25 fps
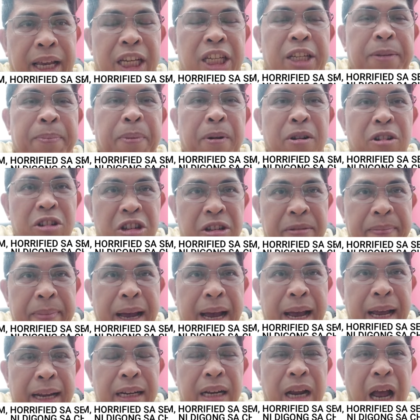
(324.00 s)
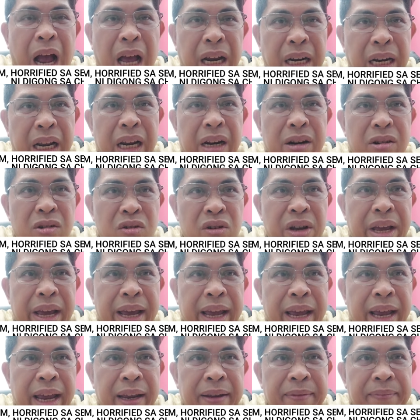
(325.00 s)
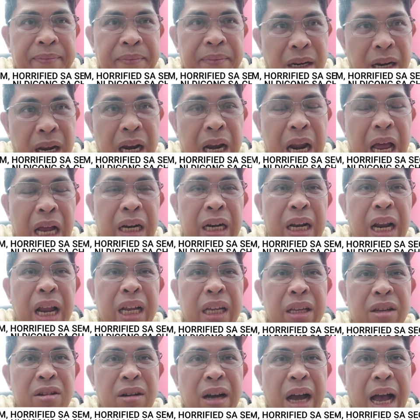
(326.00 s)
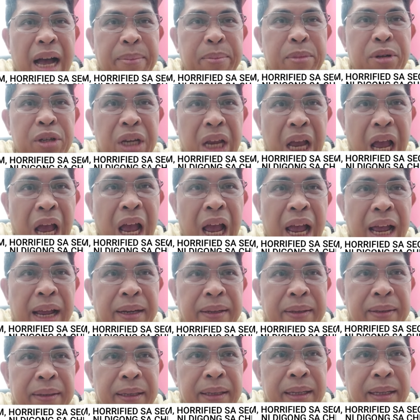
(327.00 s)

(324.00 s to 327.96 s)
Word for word: spokesman Harry Roque, nilaglag yung amo niya.